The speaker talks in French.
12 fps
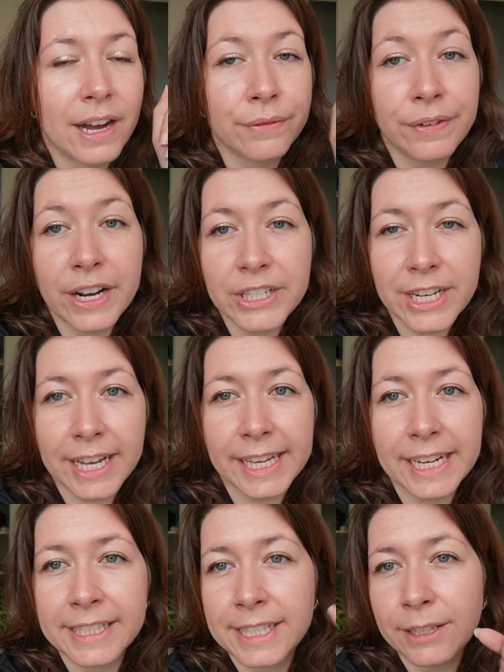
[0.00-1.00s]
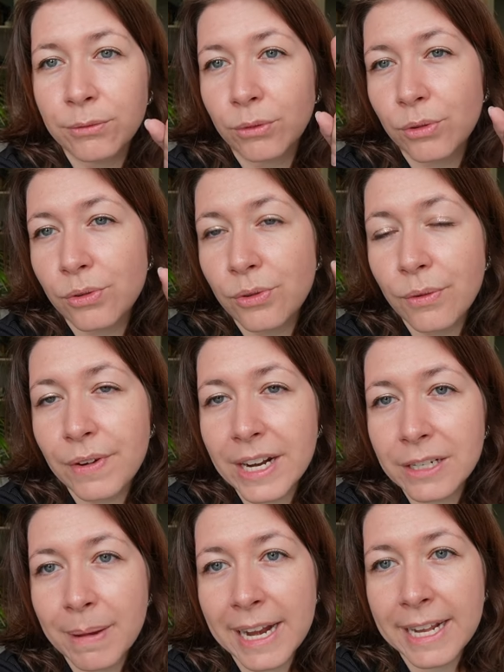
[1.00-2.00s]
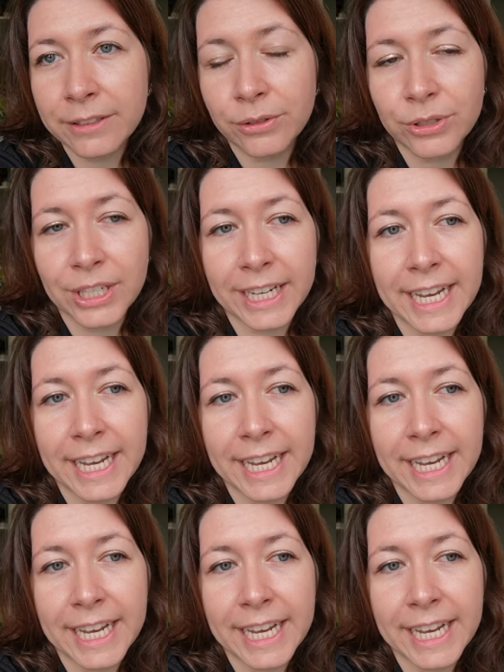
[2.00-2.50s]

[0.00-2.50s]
un flash à réaliser. Donc le flash baleine que j'ai